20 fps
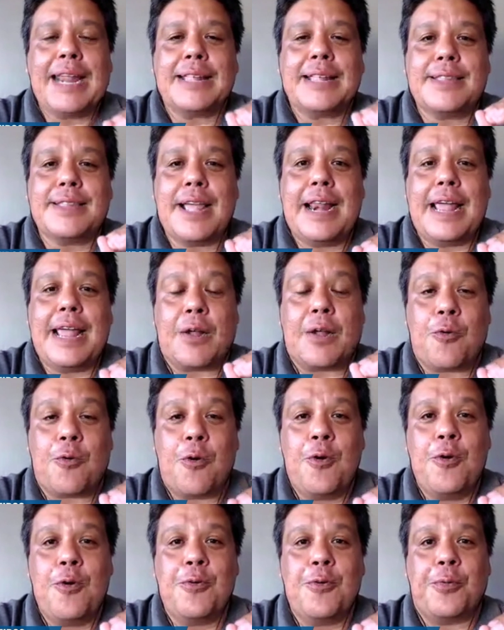Também a Ara
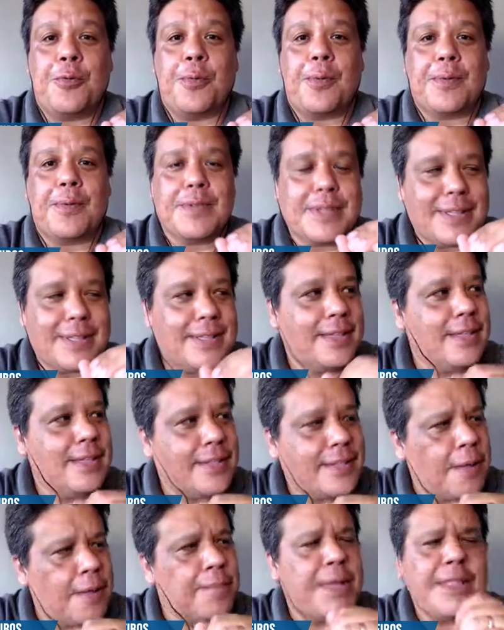Telecom
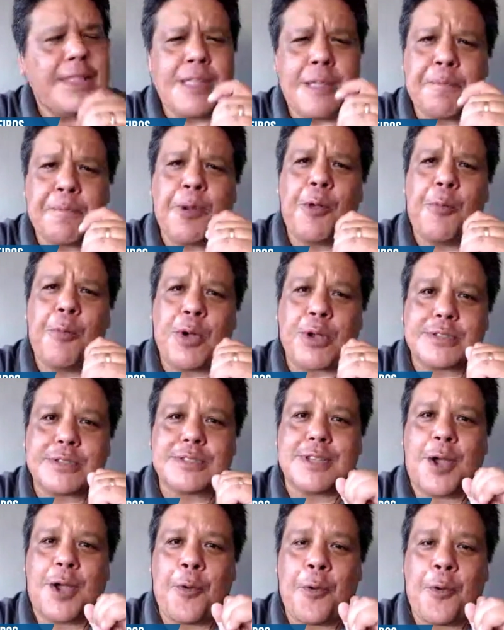também tem
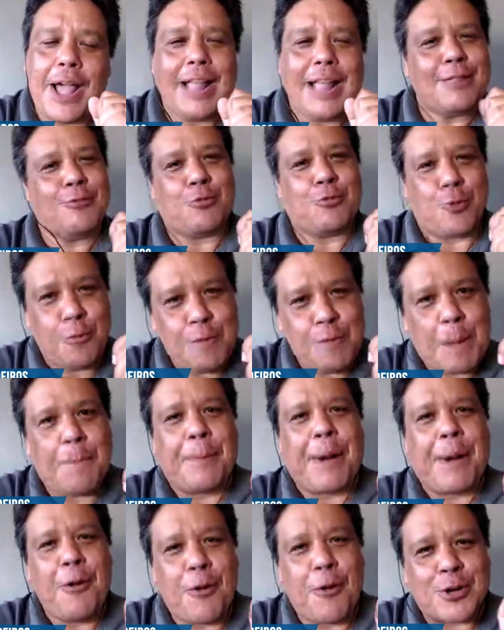promoção.
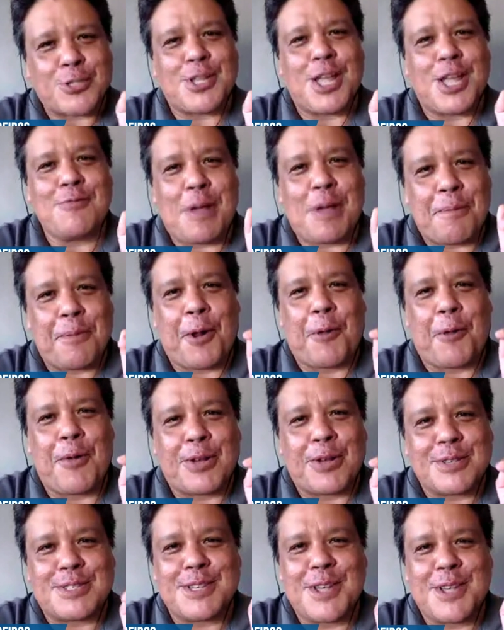Turma, para gostar de uma
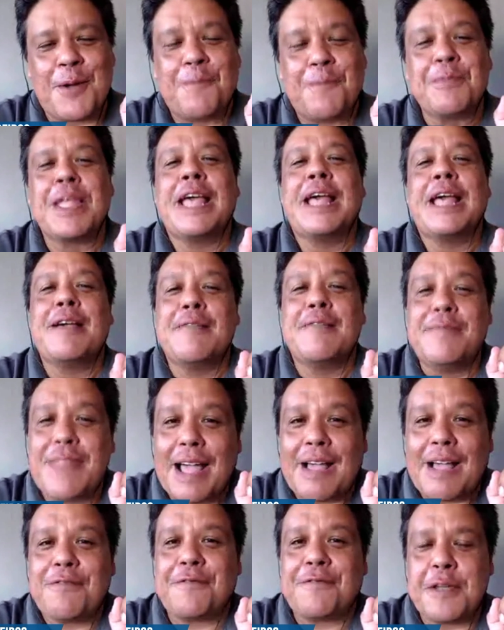promoção,
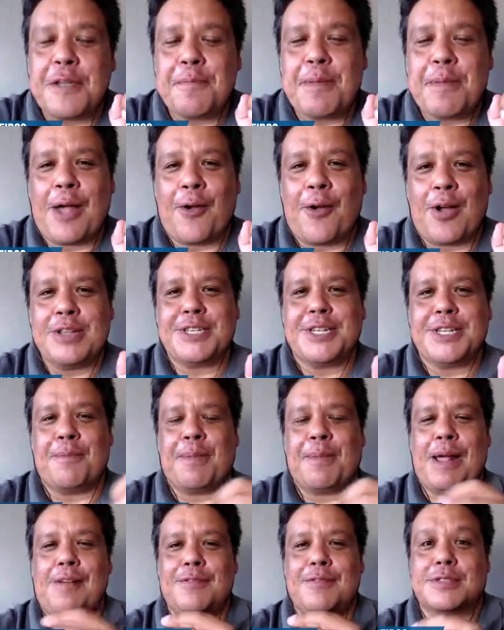na fibra ótica
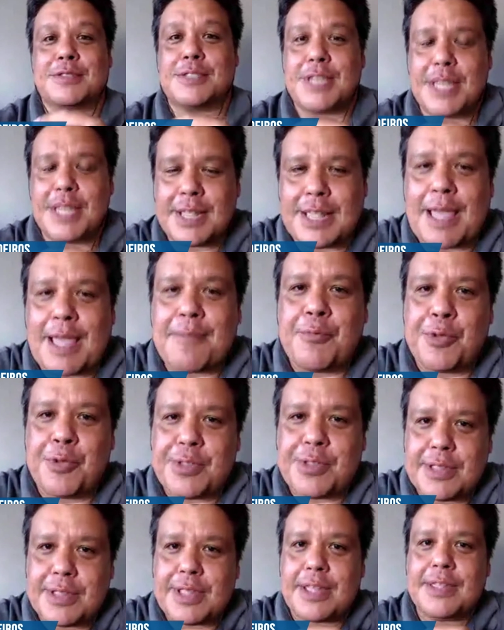para você. que Quer é
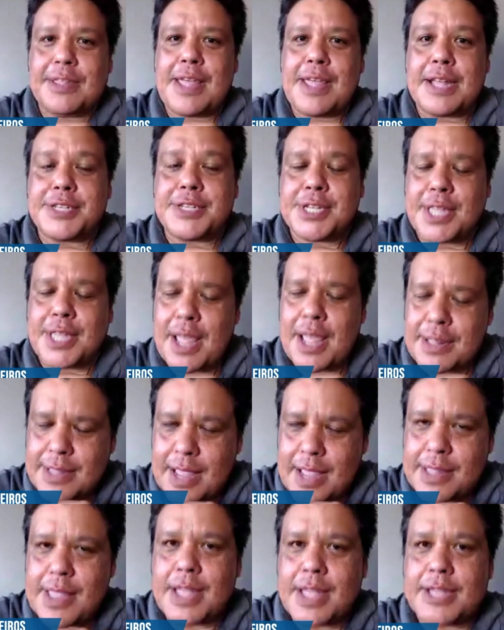muita internet? Quer
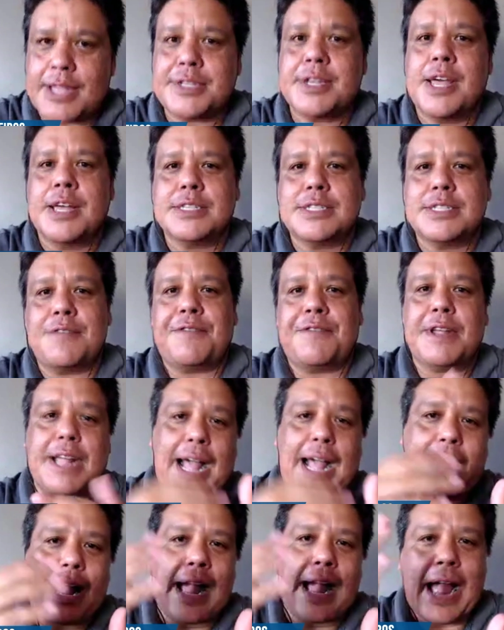internet sem
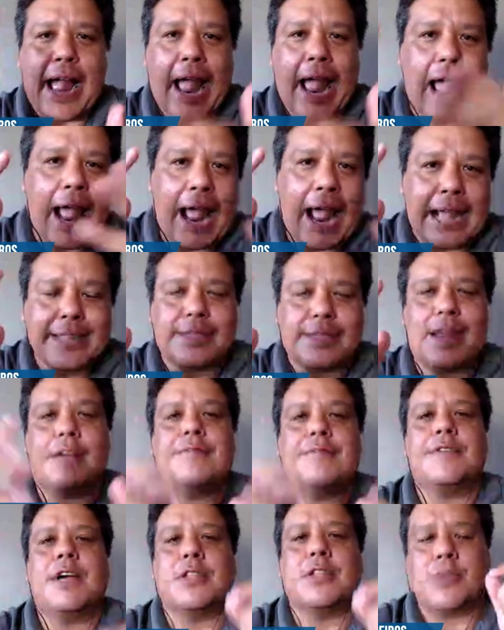ficar ah,
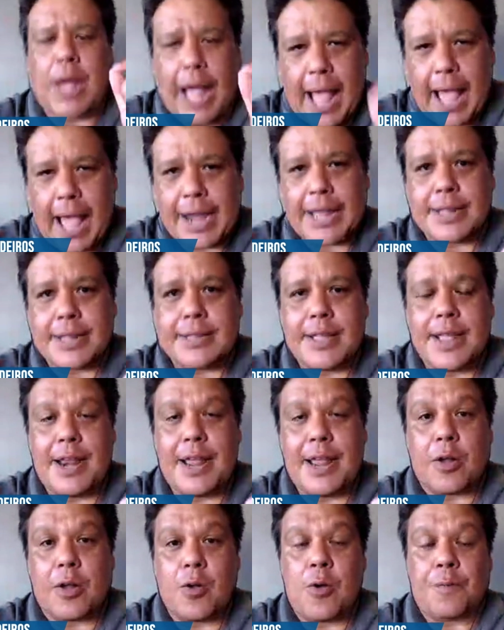ah, ah, travando?
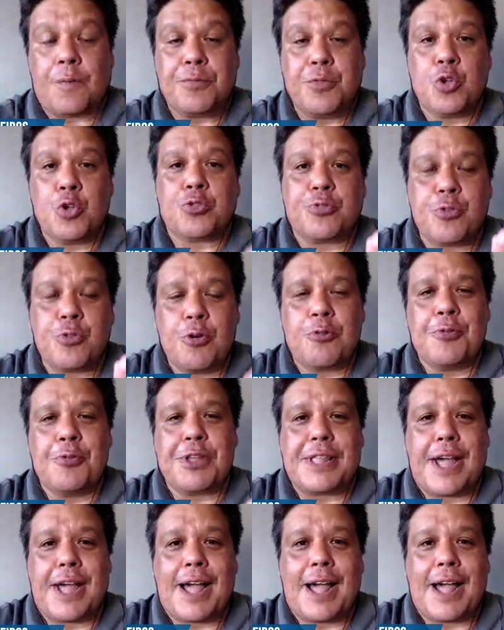Ara Telecom.
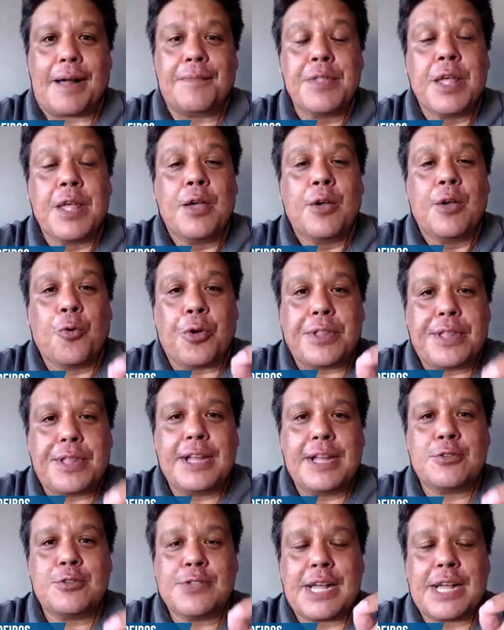Doutor Cuidar,
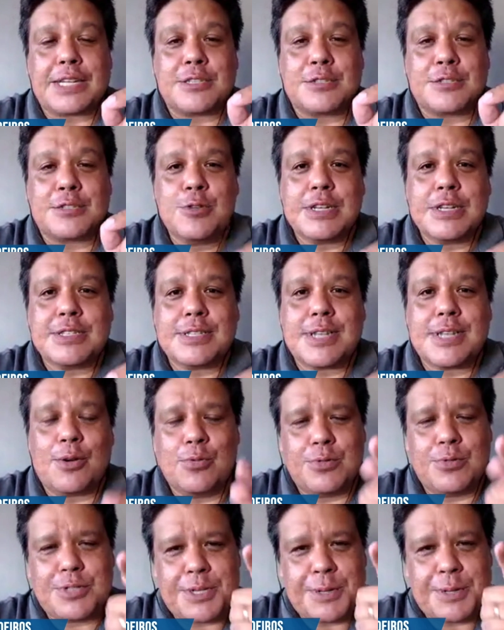cuidando da sua
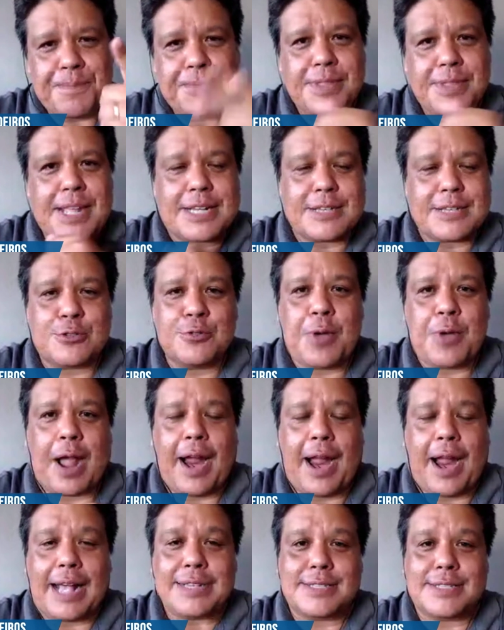saúde na sua
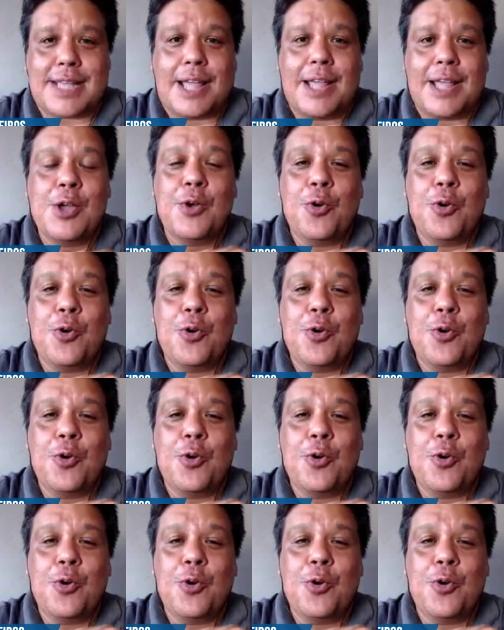casa.